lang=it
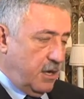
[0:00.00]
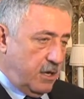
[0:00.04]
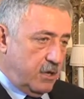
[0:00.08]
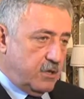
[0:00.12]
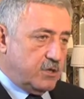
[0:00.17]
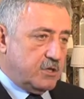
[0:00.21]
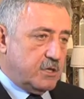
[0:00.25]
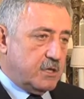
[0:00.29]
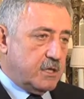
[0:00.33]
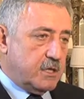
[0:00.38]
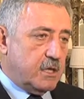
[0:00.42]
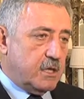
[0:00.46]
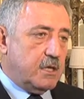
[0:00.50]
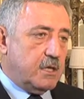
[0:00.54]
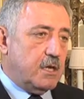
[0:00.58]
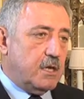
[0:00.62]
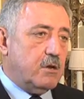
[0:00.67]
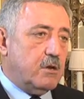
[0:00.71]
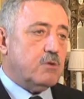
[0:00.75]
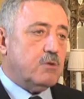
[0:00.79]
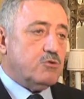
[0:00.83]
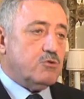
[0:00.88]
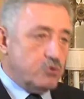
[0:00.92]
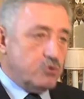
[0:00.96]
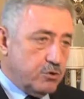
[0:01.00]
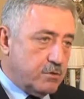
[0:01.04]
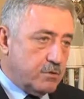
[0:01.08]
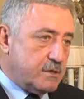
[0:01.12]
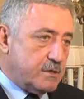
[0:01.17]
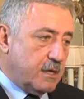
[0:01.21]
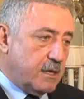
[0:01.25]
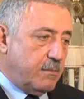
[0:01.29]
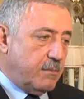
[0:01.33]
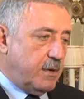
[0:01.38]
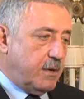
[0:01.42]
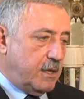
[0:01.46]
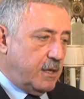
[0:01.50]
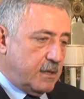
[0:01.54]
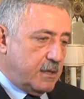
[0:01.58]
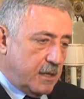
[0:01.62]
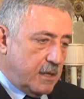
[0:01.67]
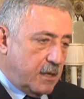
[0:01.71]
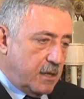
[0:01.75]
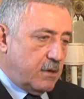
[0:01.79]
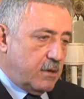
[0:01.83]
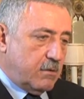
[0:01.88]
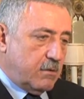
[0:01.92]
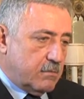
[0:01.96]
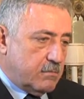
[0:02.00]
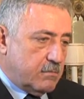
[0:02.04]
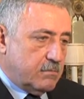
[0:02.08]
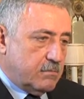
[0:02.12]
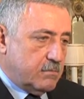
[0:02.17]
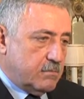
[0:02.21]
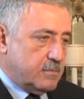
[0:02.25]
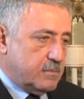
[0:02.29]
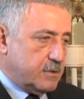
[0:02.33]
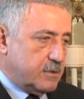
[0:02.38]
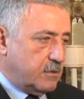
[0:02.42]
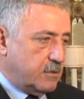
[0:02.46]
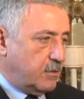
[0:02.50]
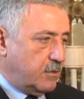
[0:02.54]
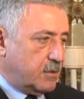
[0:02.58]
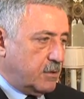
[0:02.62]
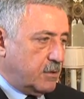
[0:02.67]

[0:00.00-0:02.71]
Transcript: Il cittadino, giustamente, io sono